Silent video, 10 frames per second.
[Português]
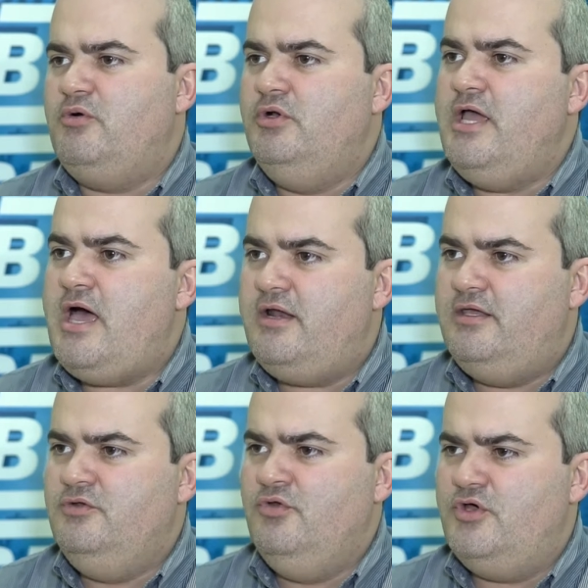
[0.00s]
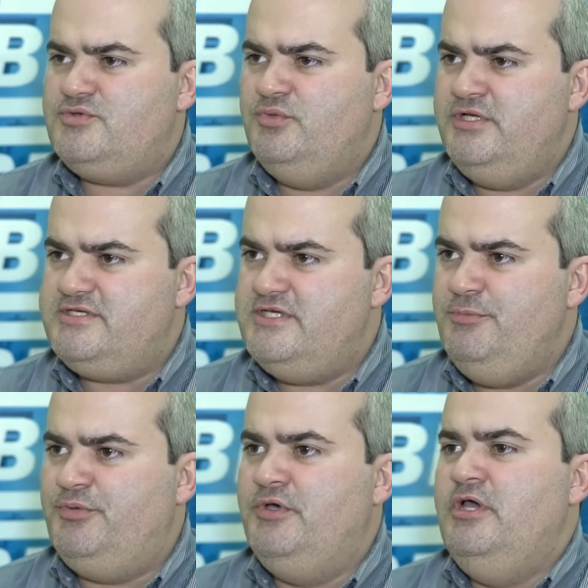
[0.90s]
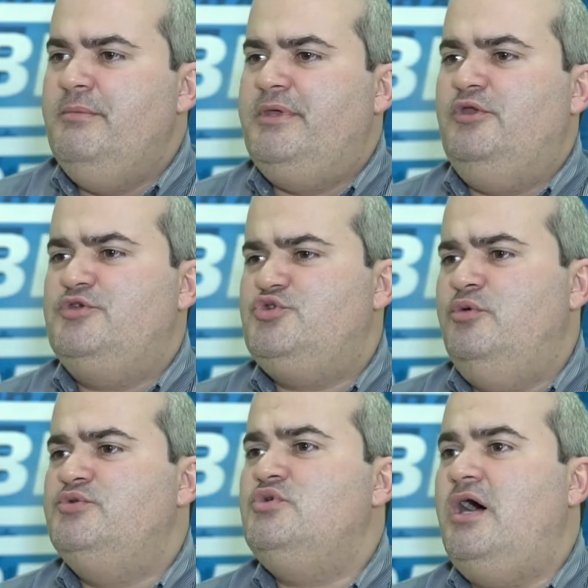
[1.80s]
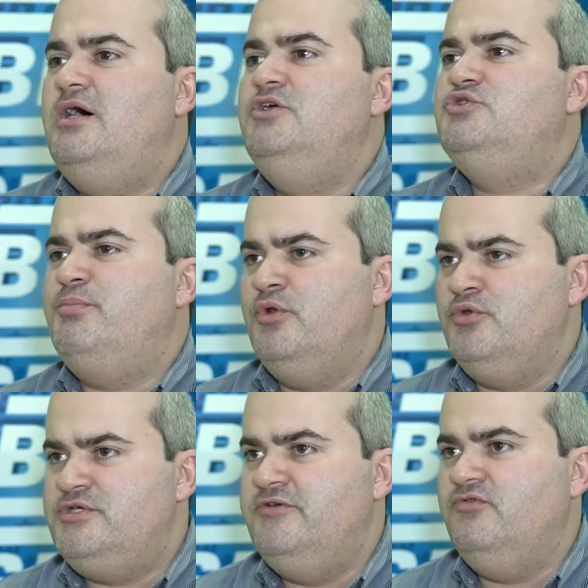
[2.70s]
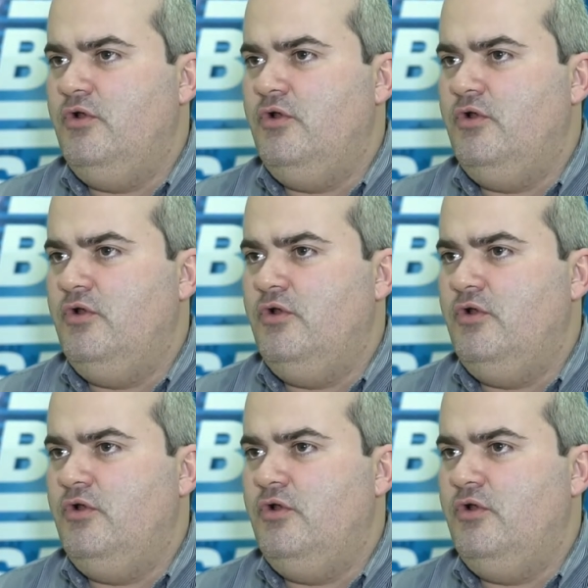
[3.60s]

peculiar aqui do nosso município porque nós somos um arranjo produtivo